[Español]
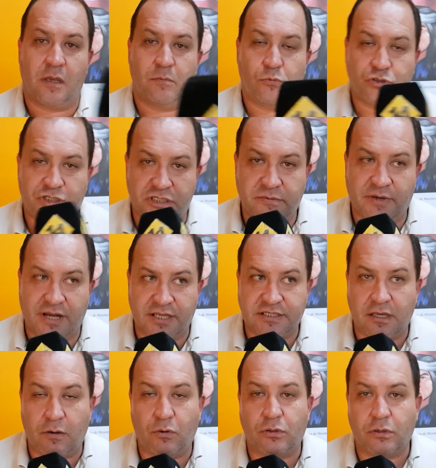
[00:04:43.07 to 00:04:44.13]
Muchísimas
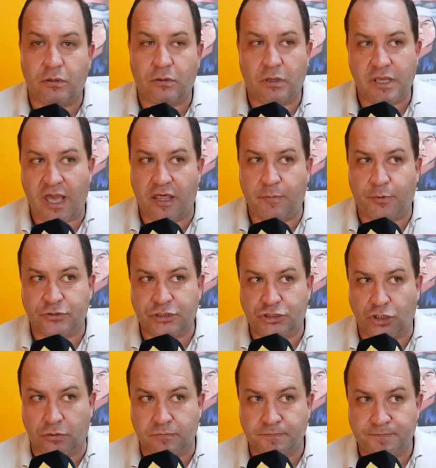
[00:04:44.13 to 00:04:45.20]
gracias, abono, y a
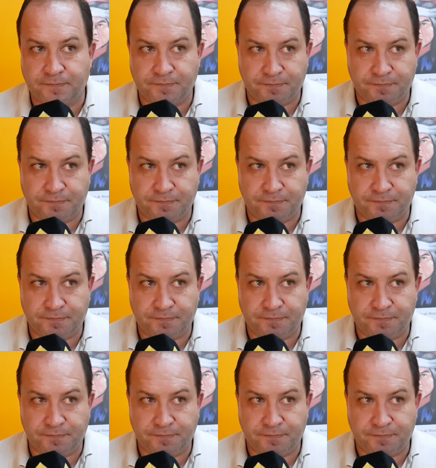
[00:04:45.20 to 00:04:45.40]
disposición.